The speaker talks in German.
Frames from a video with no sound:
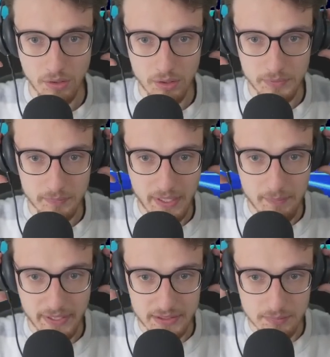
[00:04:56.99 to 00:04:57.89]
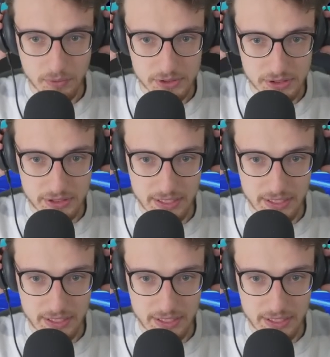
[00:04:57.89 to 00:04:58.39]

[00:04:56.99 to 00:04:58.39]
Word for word: Und mit Melmetal muss ich